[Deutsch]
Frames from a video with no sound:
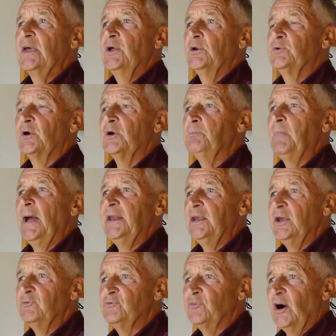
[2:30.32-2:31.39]
durch
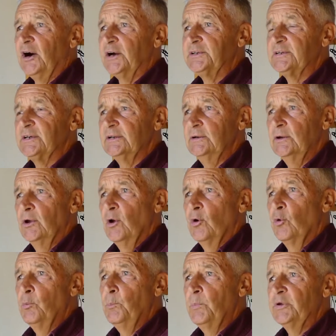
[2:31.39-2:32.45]
meine Fahrten
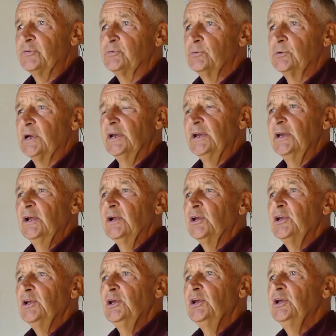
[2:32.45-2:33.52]
und Besuche
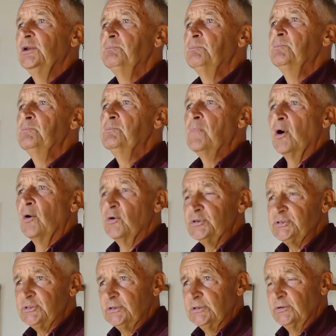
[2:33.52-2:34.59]
im
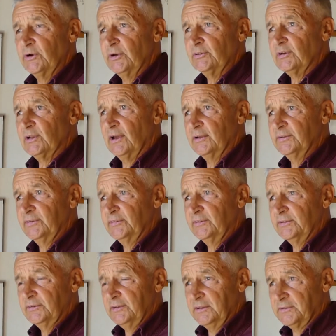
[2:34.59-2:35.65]
Osten
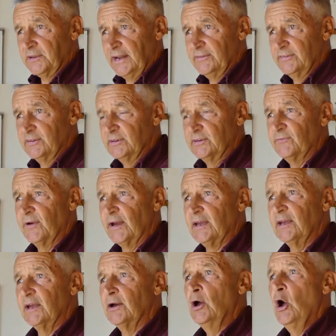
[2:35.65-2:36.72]
Deutschlands, der
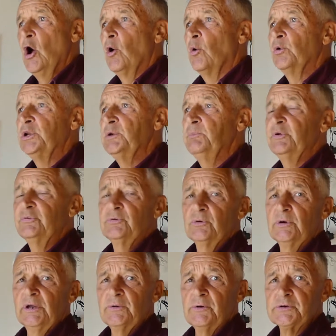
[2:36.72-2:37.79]
Transitverkehr und die
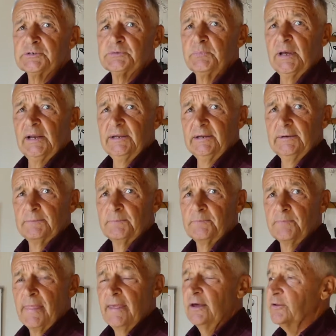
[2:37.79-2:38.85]
Besuche in Ostberlin.
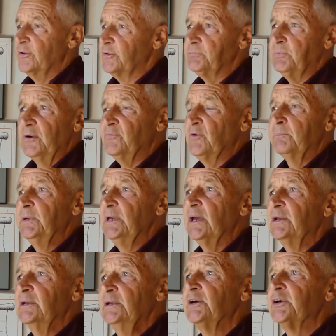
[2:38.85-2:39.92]
Das war für mich
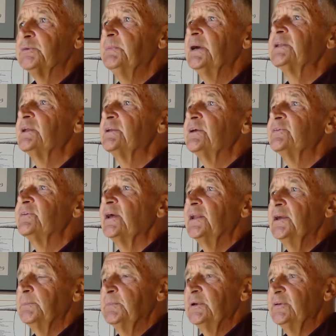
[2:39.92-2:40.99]
ein niederschmetterndes
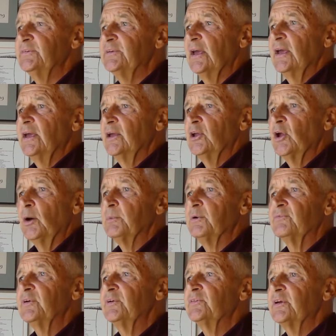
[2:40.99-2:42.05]
Erlebnis. Ich habe
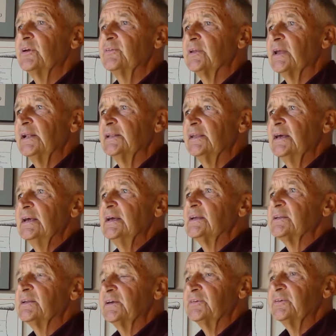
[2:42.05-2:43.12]
festgestellt,
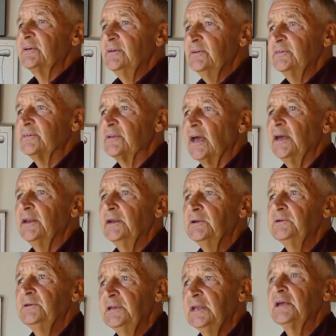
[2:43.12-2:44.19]
das ist eine
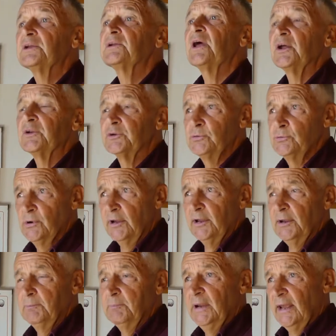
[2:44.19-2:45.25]
Diktatur
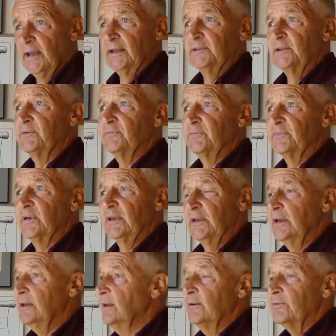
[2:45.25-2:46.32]
im negativen
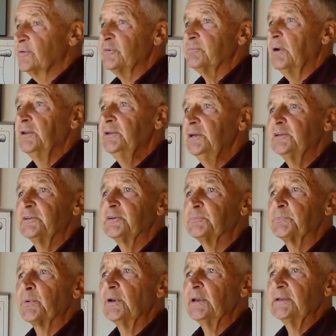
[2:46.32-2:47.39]
Sinne, und zwar nicht des
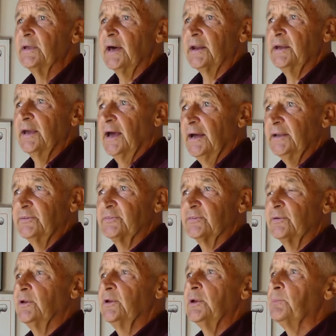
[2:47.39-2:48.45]
Proletariats,
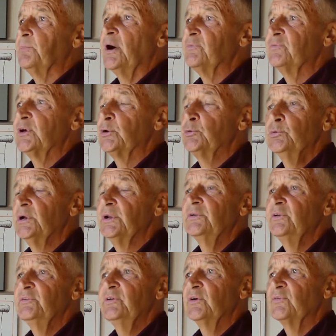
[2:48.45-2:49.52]
sondern ein paar Figuren,
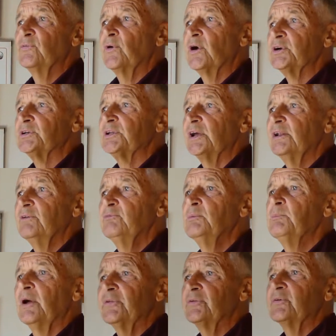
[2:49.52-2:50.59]
die sich vorstellen, wie
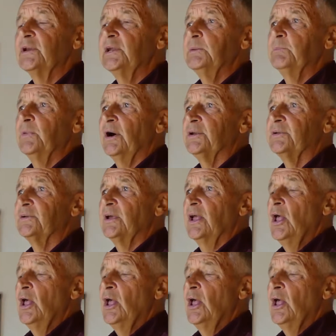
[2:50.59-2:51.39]
man zu leben hat.